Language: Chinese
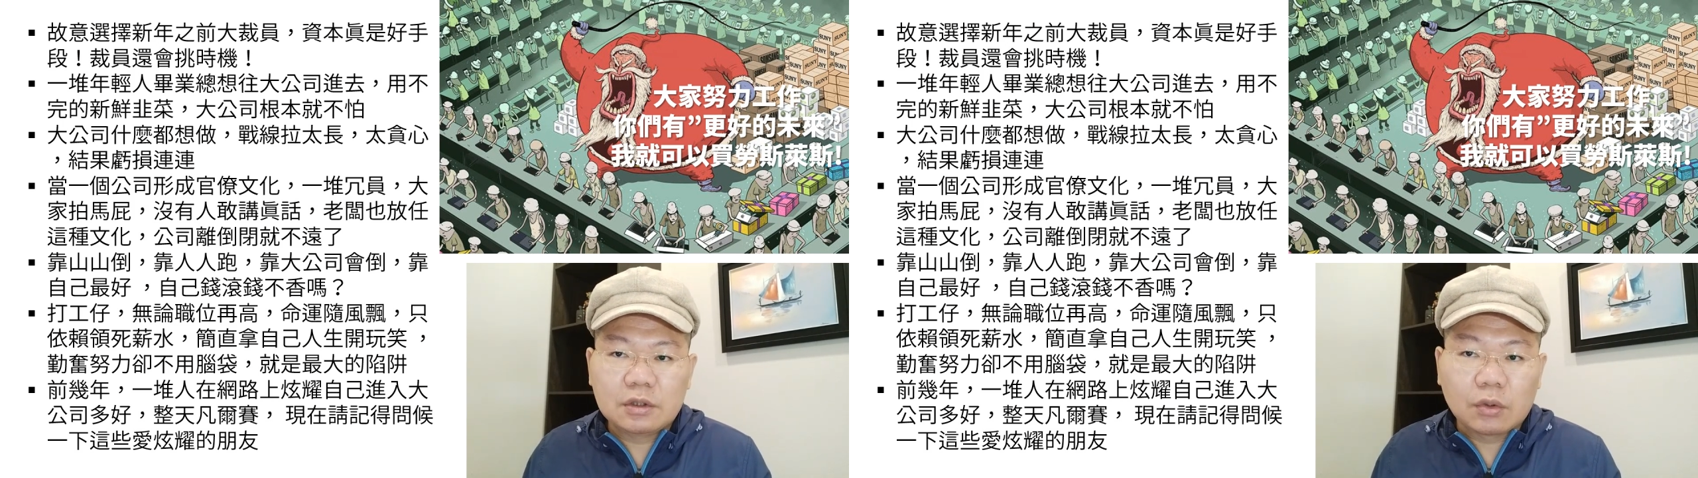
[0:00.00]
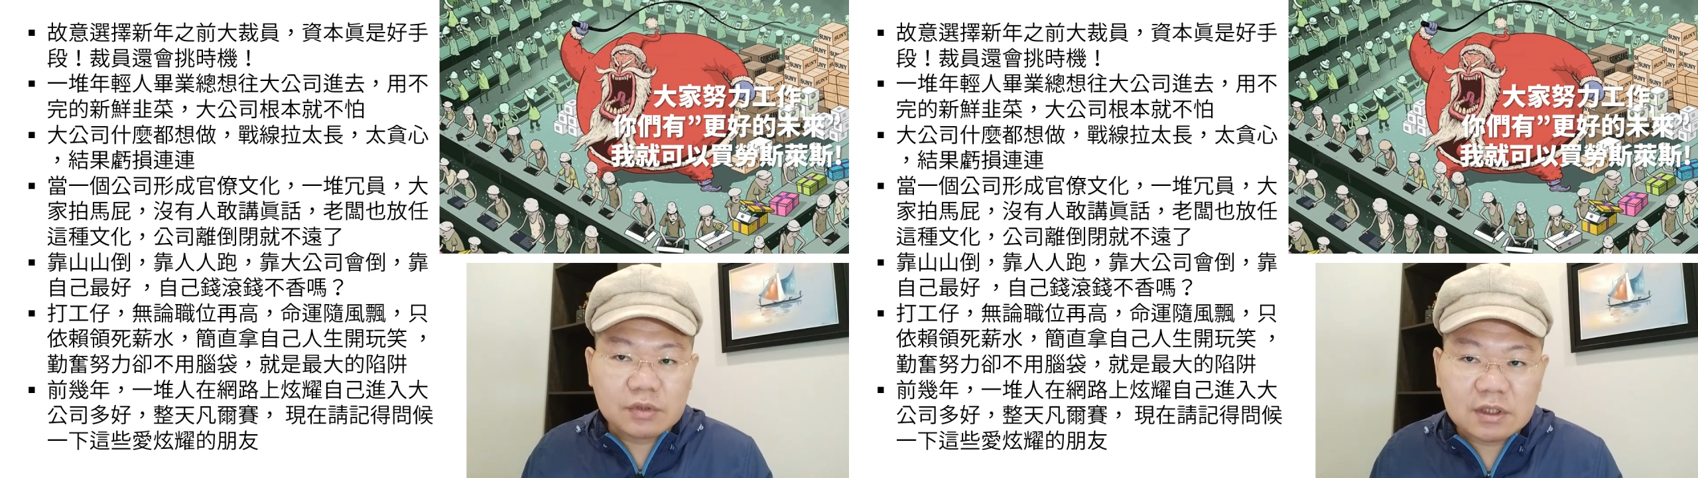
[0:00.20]

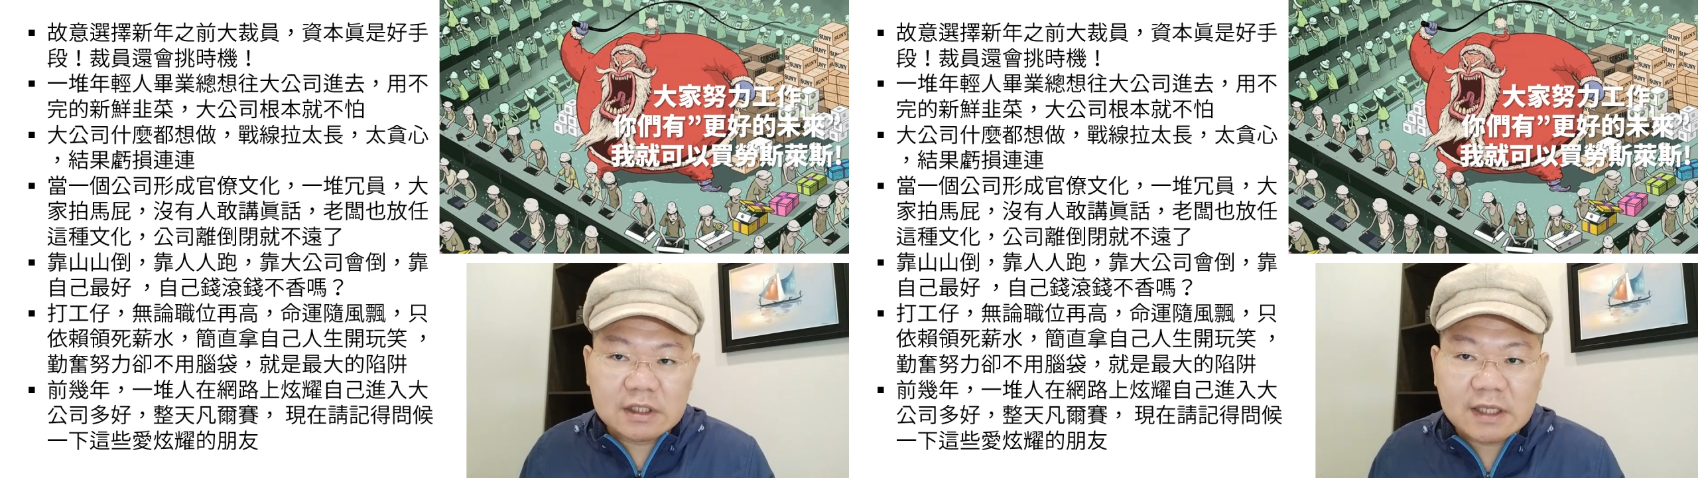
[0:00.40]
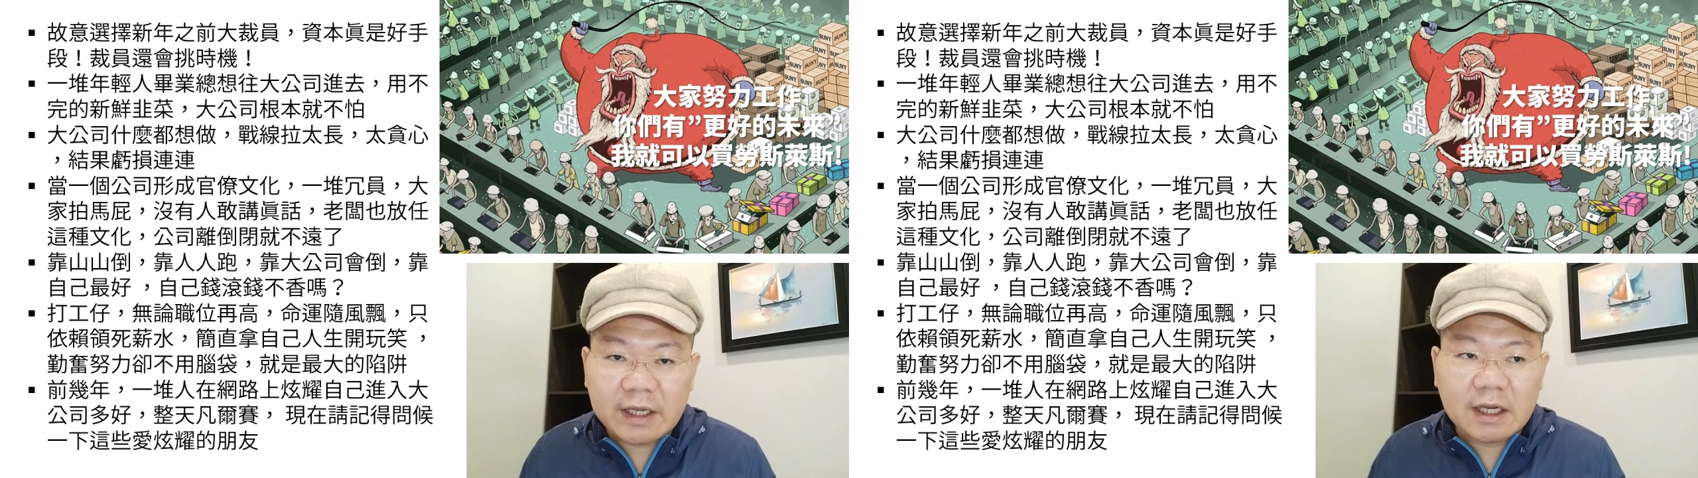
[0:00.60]
投资
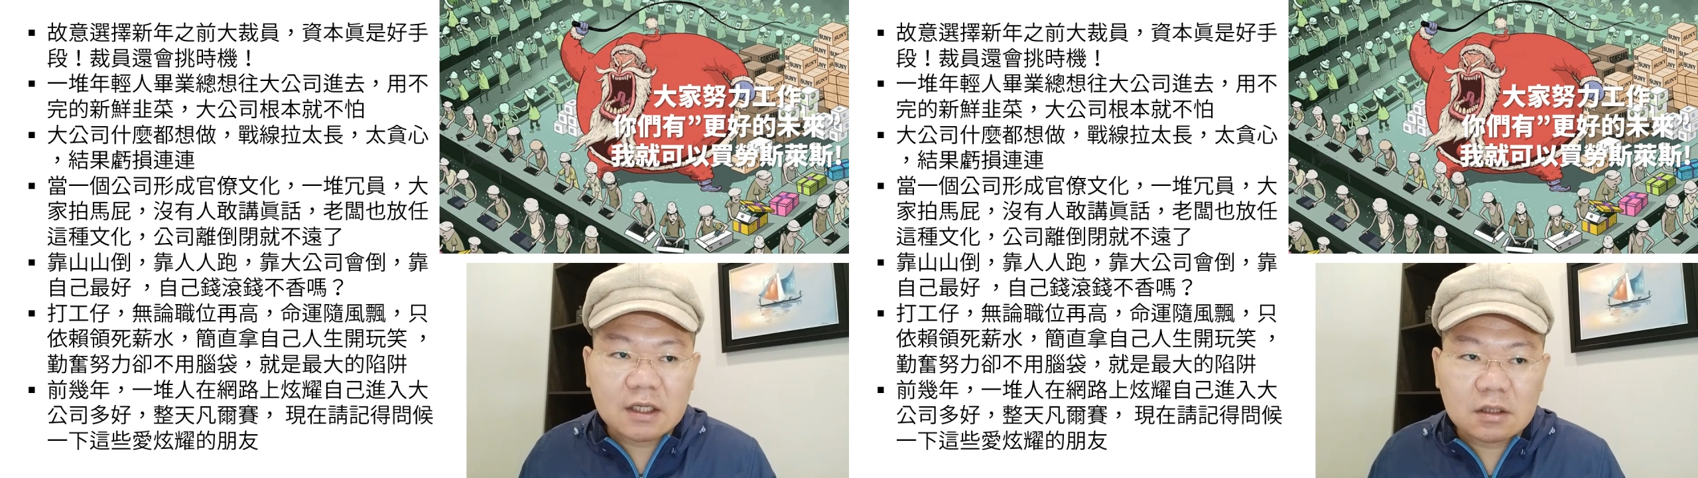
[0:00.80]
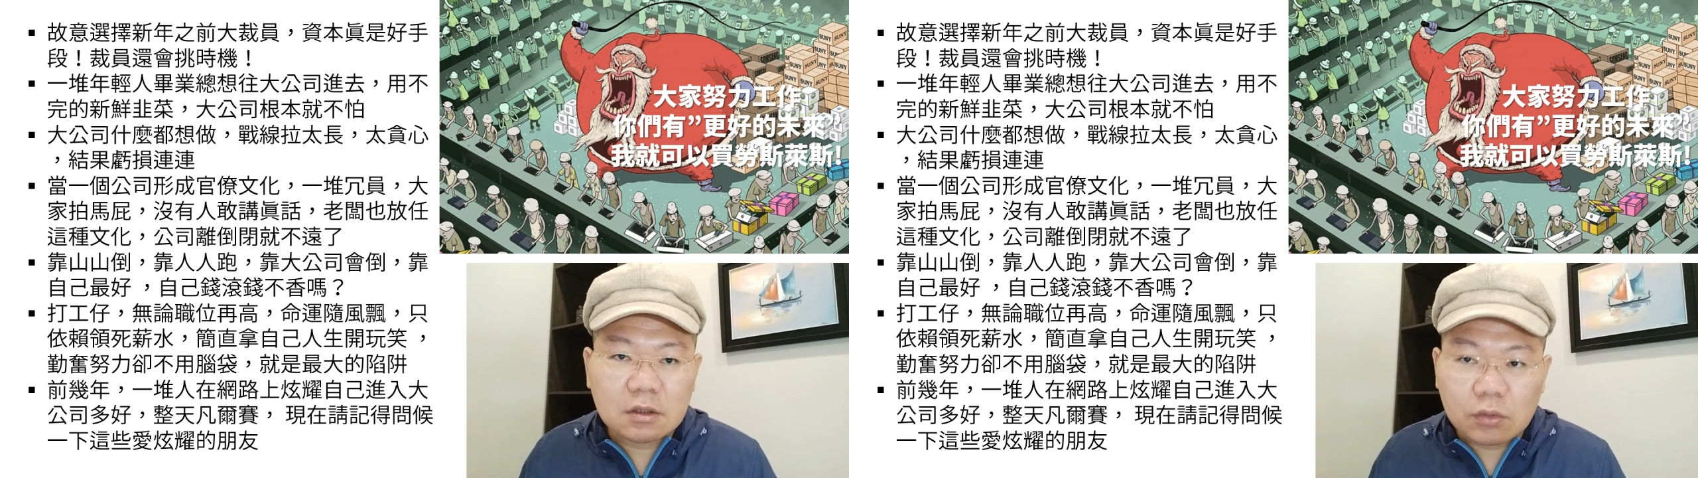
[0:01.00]
理财
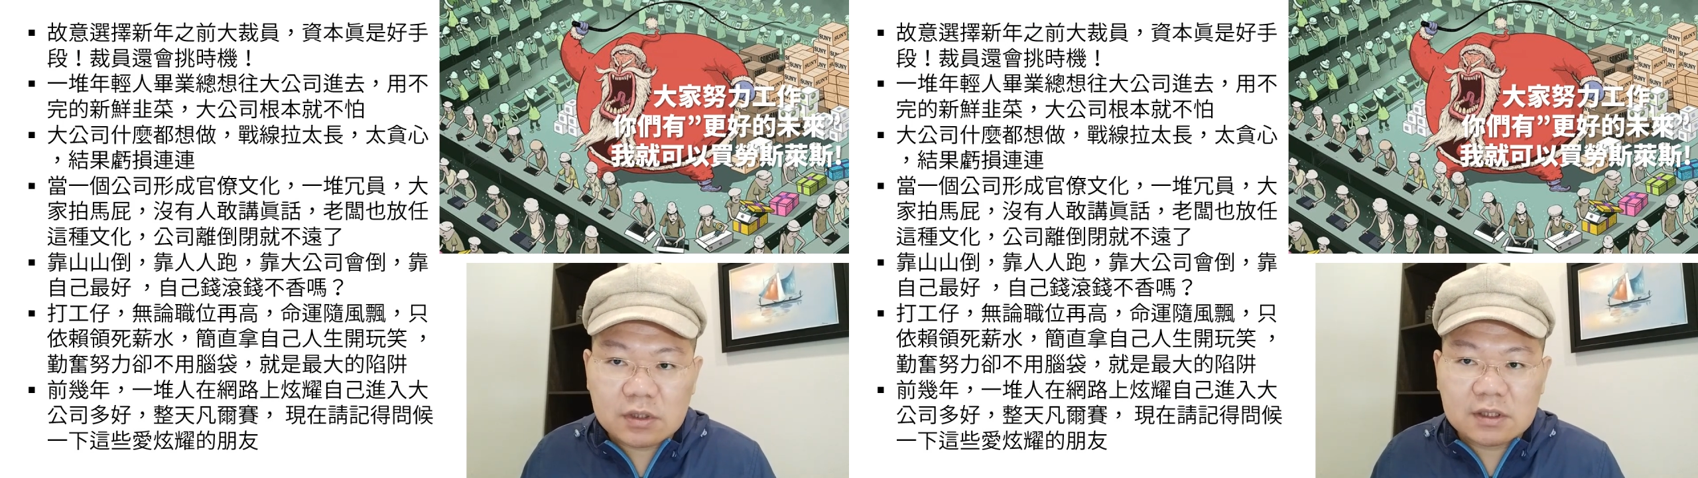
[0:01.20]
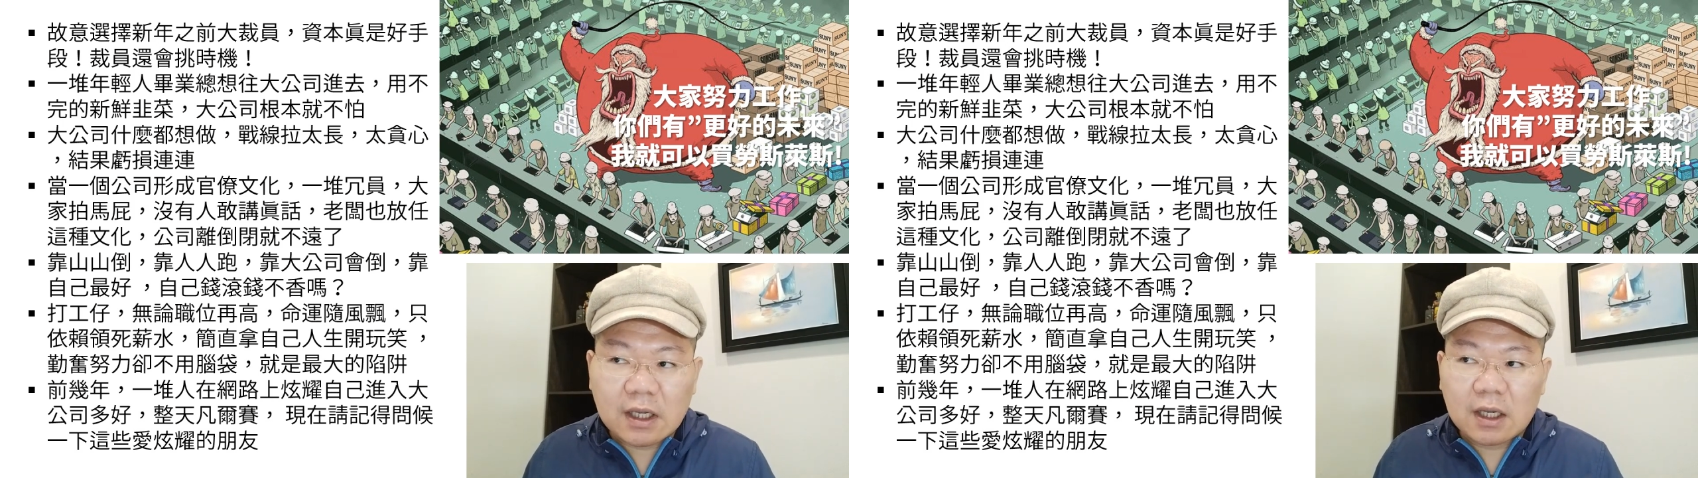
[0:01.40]
啊、投
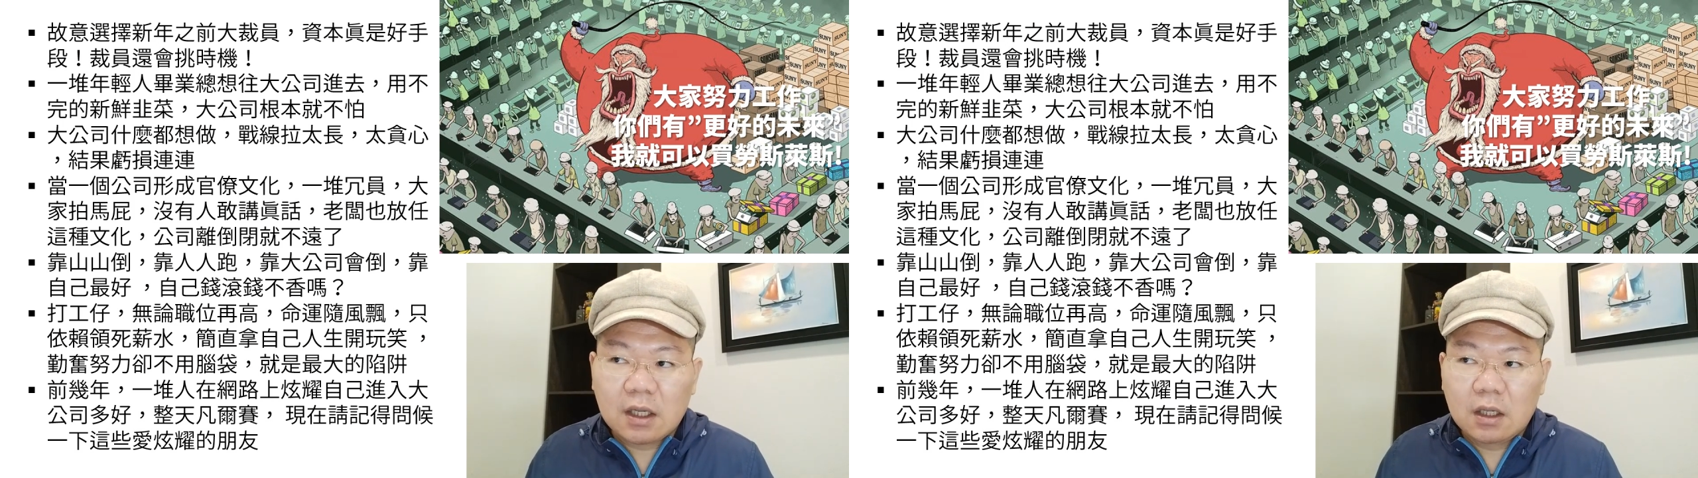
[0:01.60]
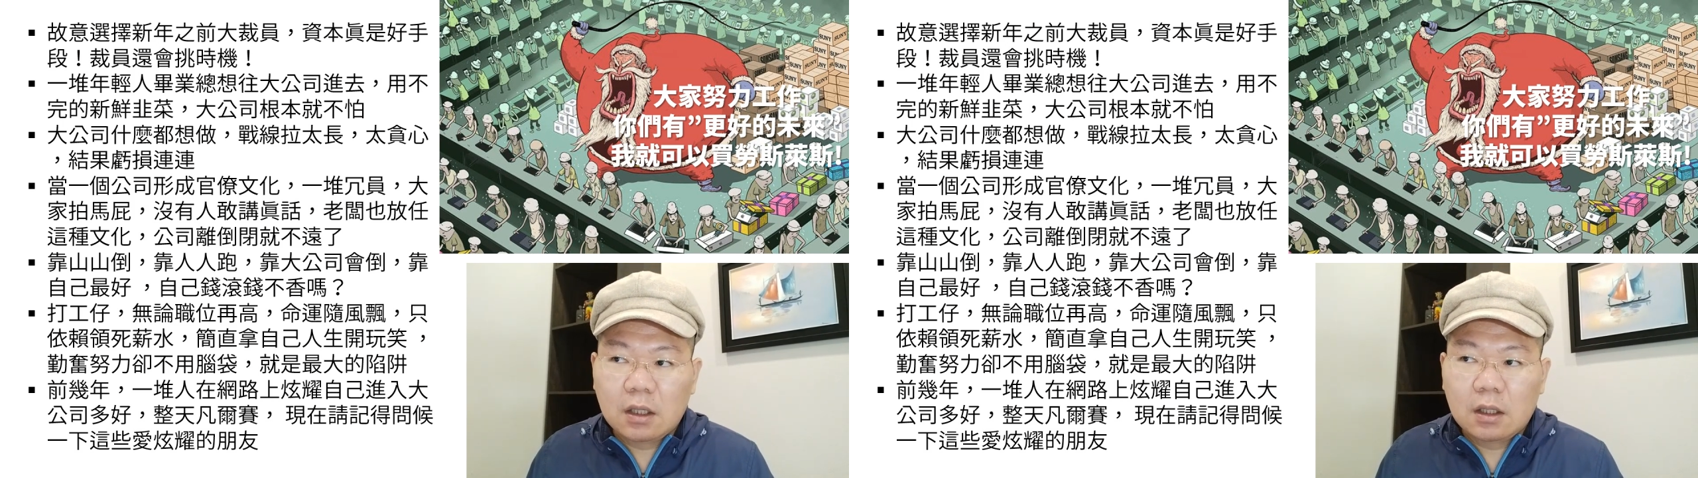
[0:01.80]
资啊？